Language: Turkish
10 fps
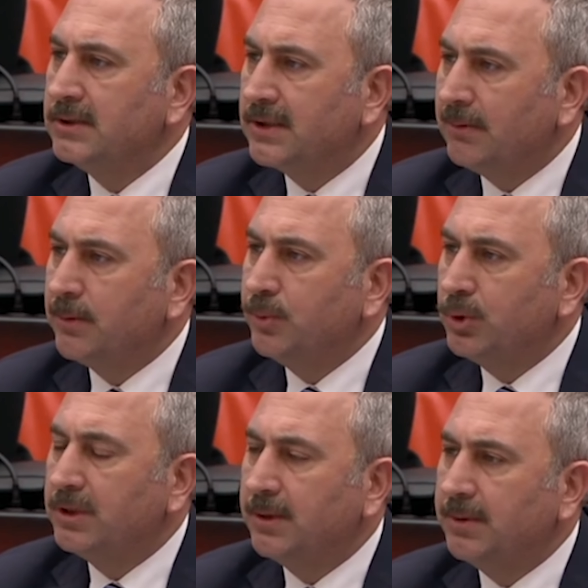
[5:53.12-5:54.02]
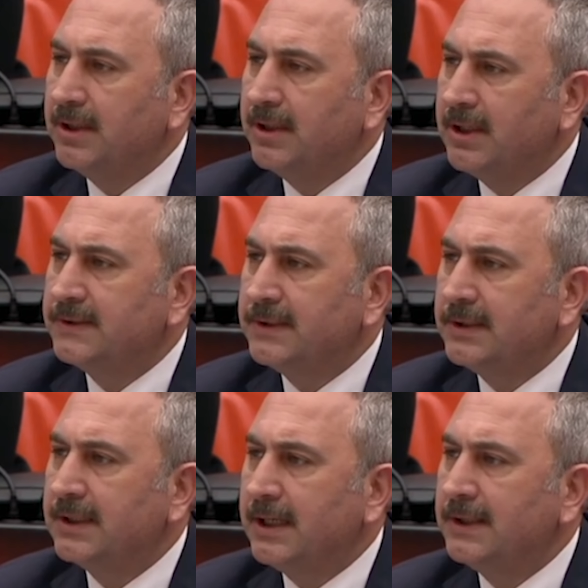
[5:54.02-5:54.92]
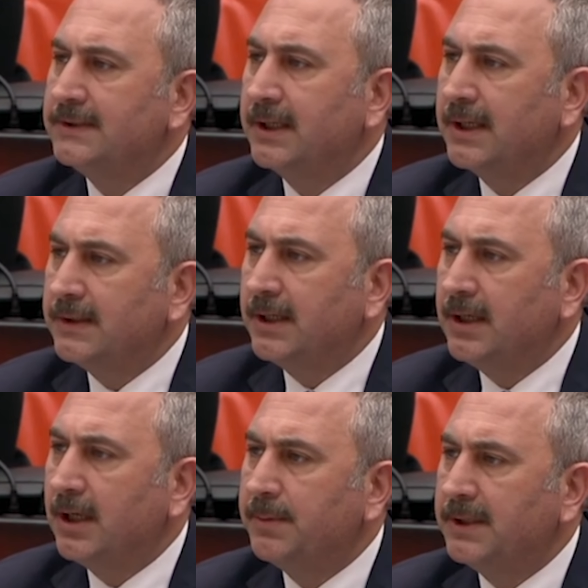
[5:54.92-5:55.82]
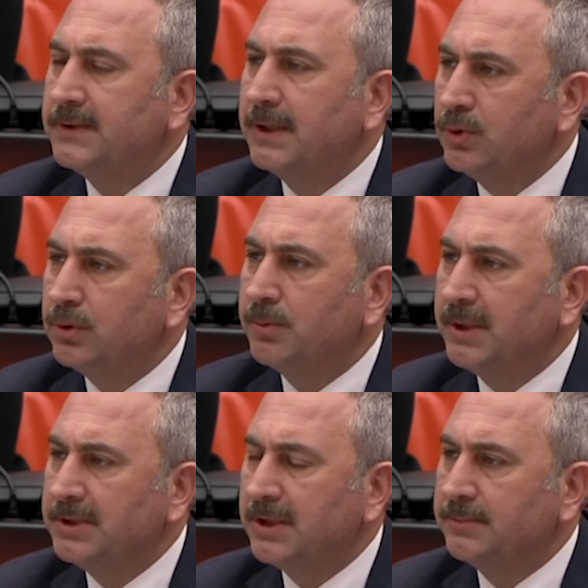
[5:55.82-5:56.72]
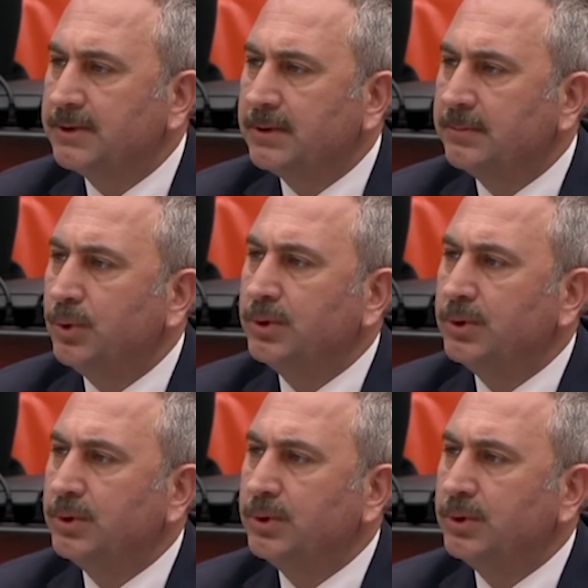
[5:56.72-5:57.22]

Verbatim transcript: İstanbul Büyükşehir Belediyesi Genel Sekreterliği yapan Sayın Cumhurbaşkanımızın